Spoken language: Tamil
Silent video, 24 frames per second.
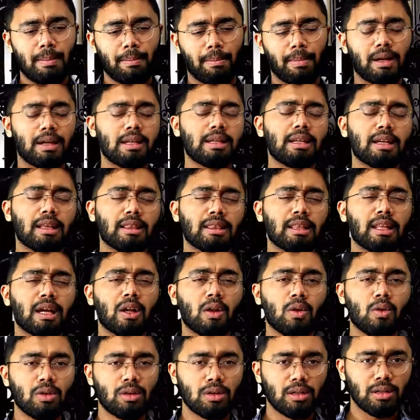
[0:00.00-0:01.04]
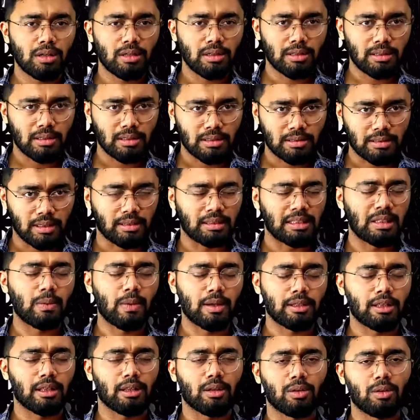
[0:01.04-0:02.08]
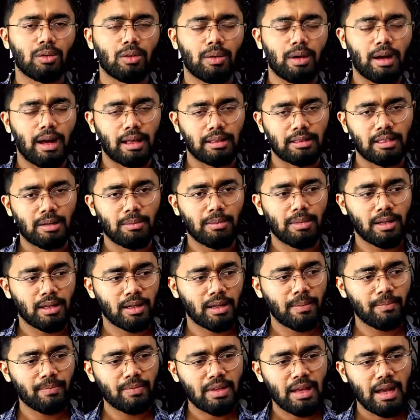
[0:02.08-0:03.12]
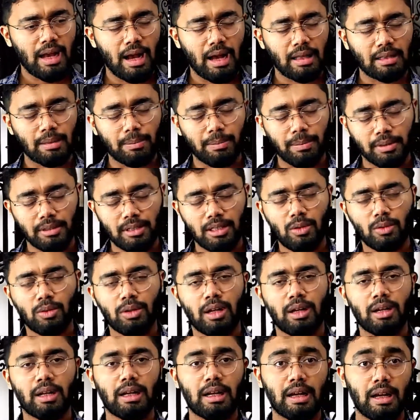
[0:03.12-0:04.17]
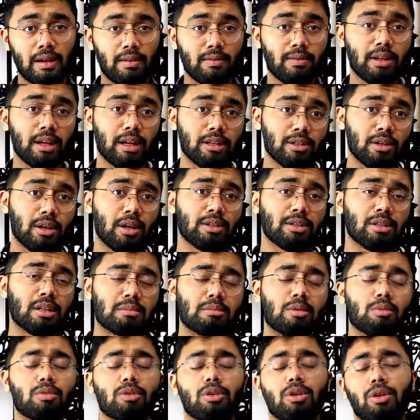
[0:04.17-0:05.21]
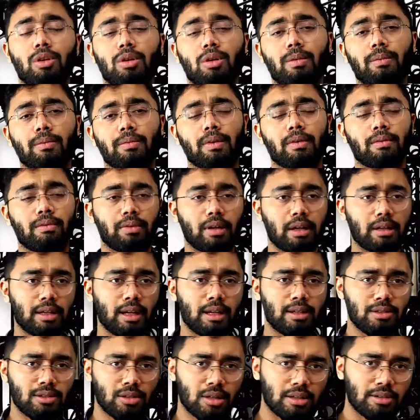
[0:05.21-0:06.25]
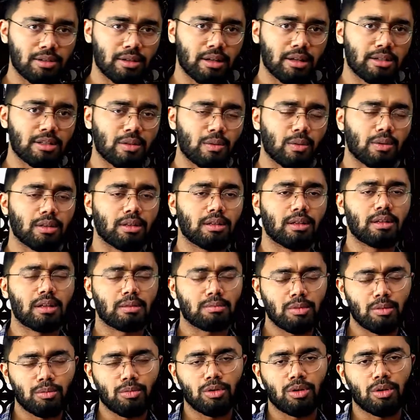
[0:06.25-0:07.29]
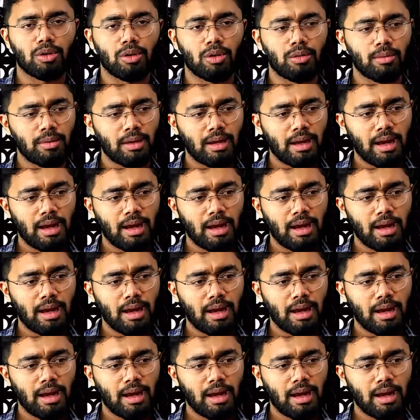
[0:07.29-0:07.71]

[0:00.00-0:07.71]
மணி எந்த அளவுக்கு சக்தி வாய்ந்ததோ அதே மாதிரி அதை பற்றின உண்டான கல்வி எஜுகேஷன் ரொம்ப முக்கியம் ஃபைனான்ஷியல் எஜுகேஷன் வந்துட்டு ரொம்ப முக்கியம்